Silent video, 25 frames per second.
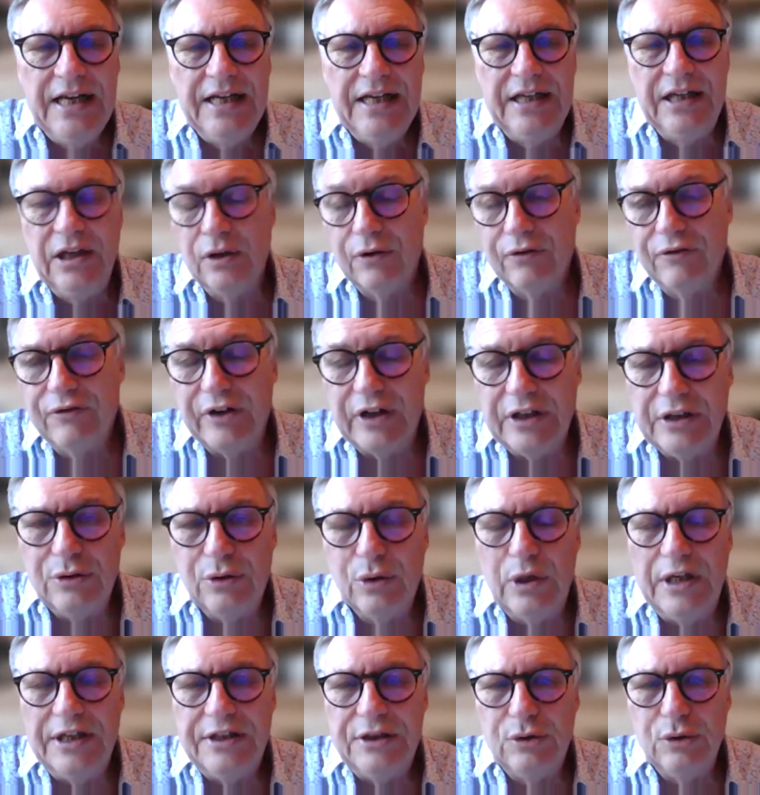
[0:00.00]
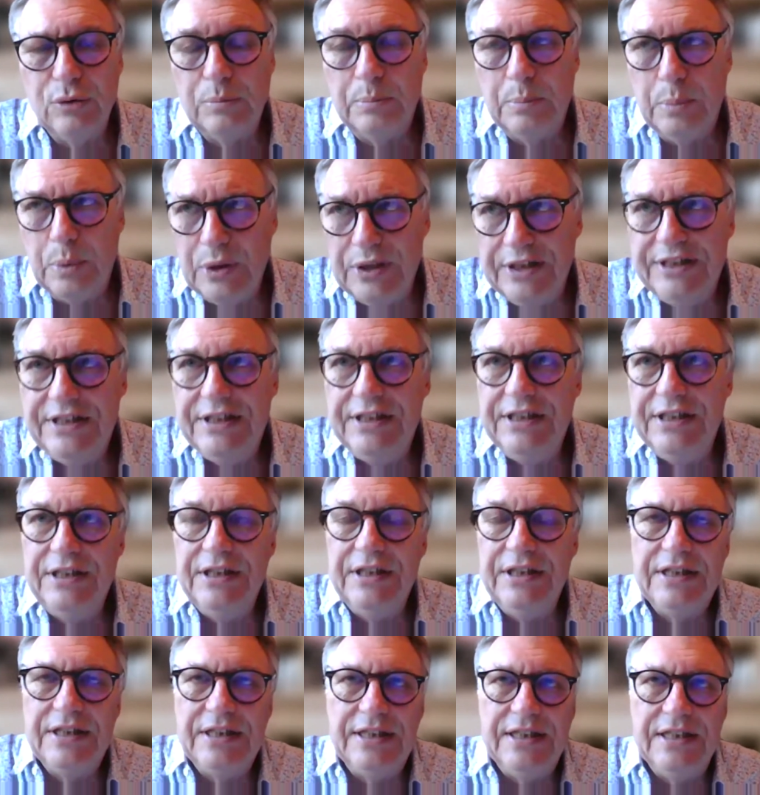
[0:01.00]
et enfin une collection
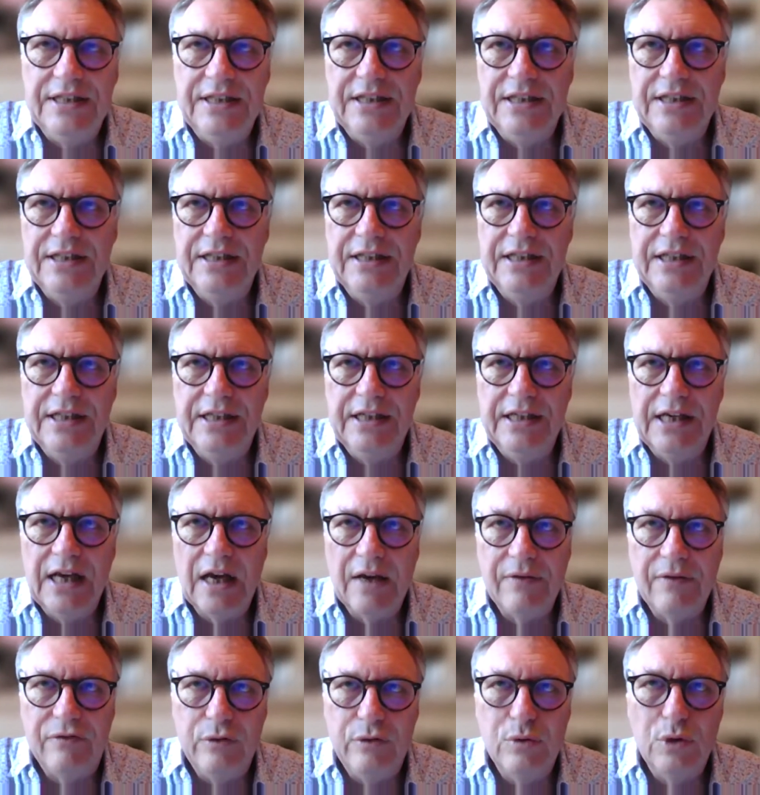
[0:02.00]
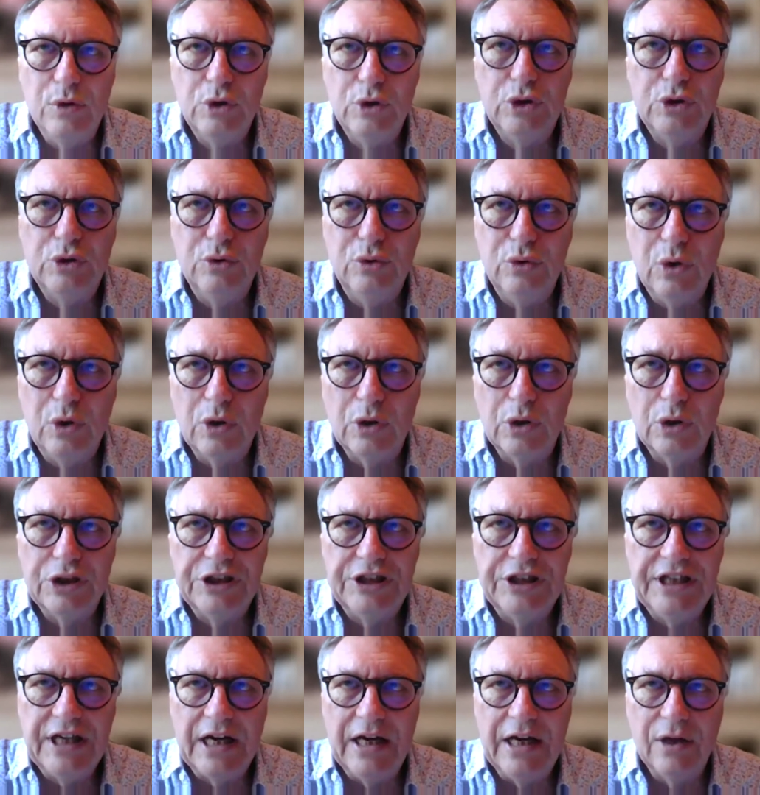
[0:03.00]
poésie qui a vu le jour, euh,
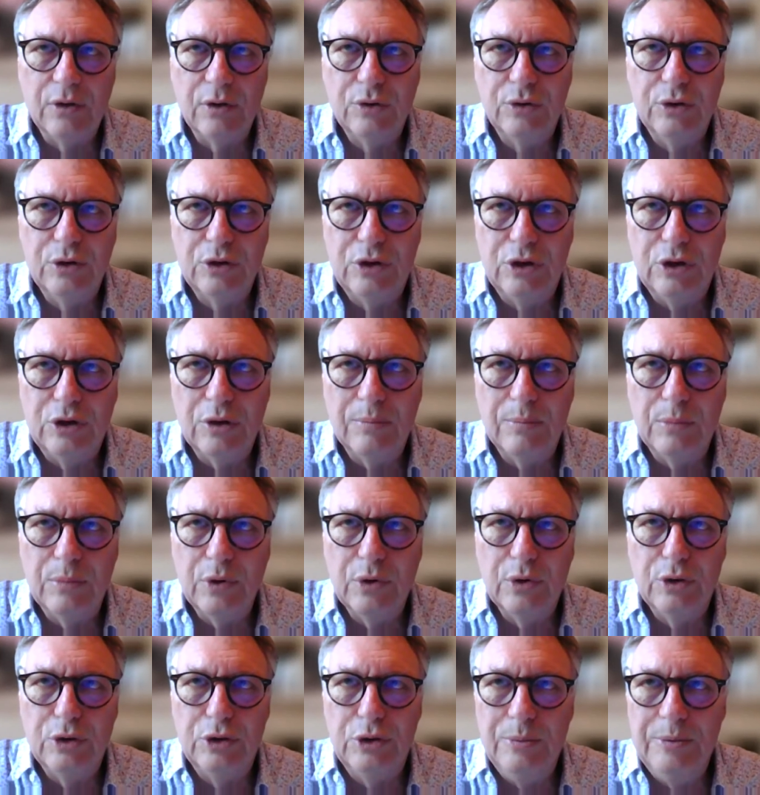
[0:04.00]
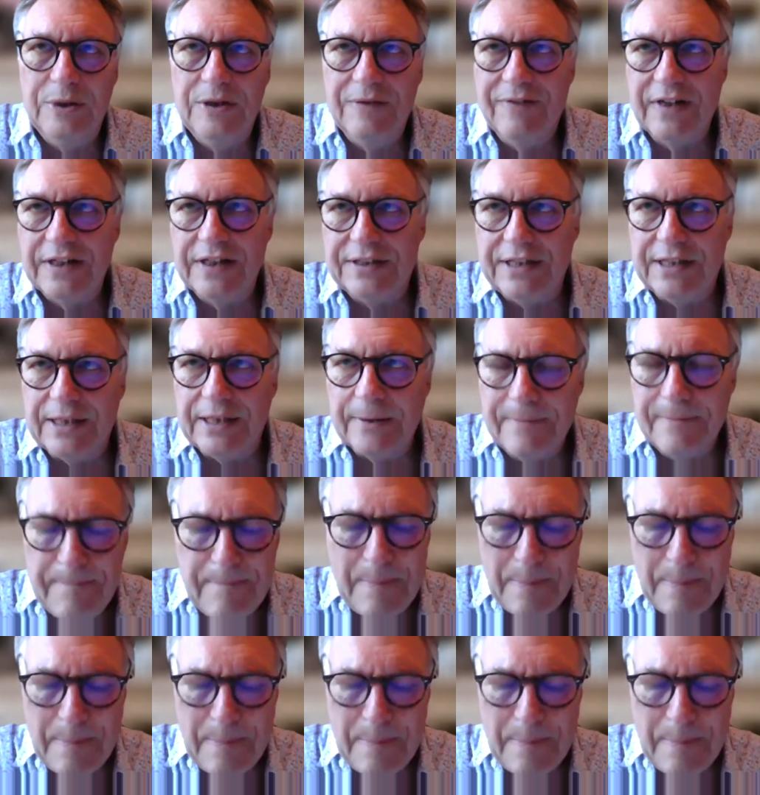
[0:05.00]
j'irai en octobre 2021.